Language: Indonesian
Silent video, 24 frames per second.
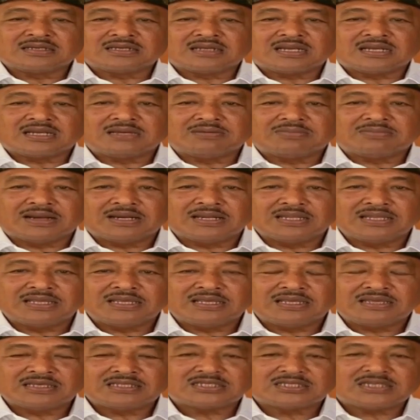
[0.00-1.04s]
kita di
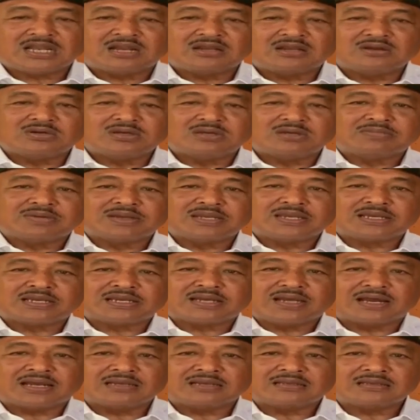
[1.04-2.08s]
Bali selalu
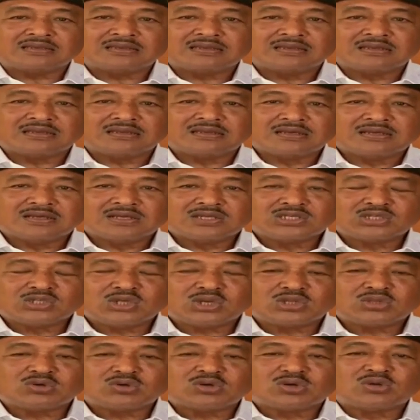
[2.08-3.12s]
diberikan
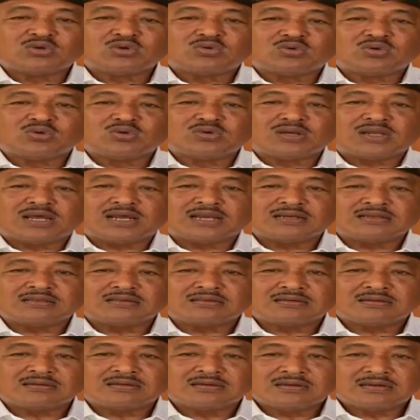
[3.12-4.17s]
satu kerukunan,
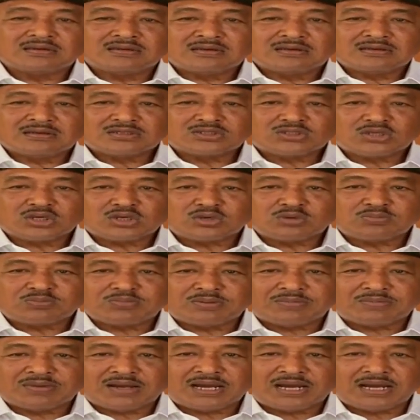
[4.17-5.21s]
satu
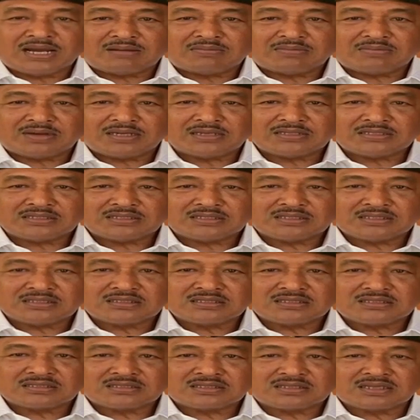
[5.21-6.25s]
pemahaman
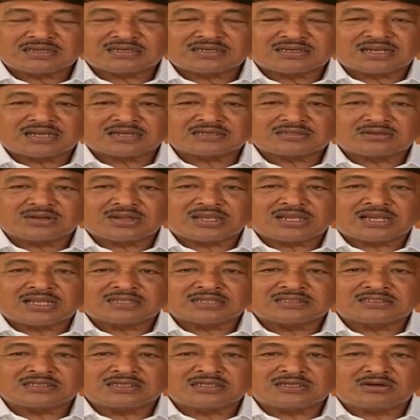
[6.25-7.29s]
tentang
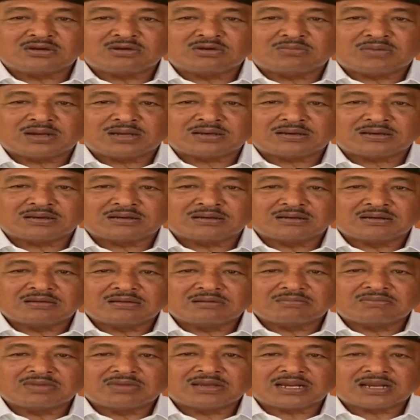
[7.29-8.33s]
toleransi umat
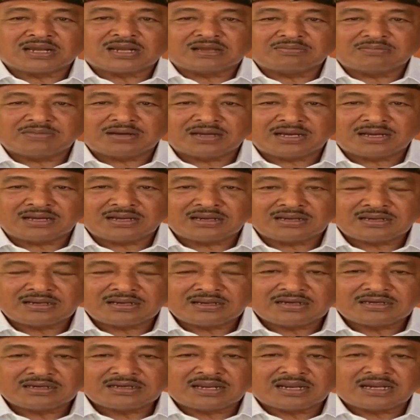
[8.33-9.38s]
beragama
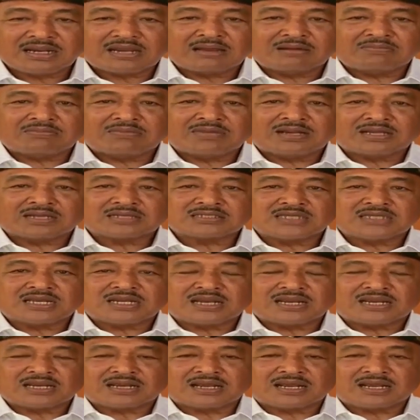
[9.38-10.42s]
dalam
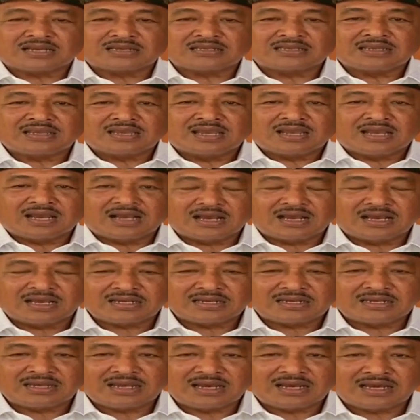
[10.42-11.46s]
melaksanakan
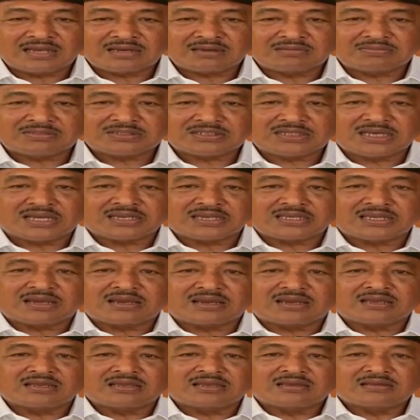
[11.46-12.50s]
hari-hari besarnya.
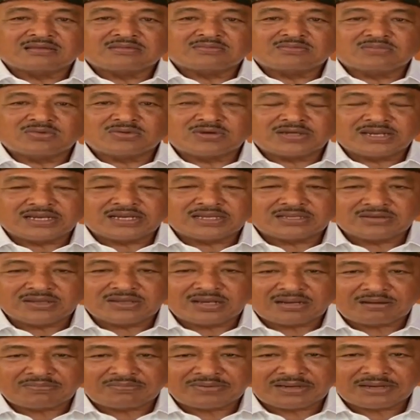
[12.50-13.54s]
Mungkin itu
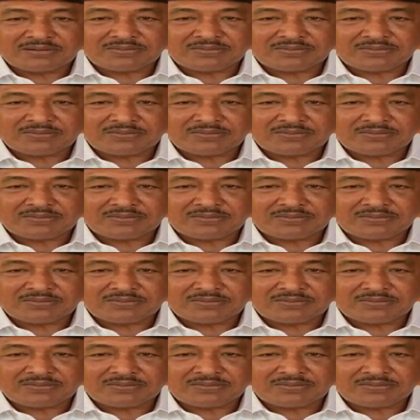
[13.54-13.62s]
yang kami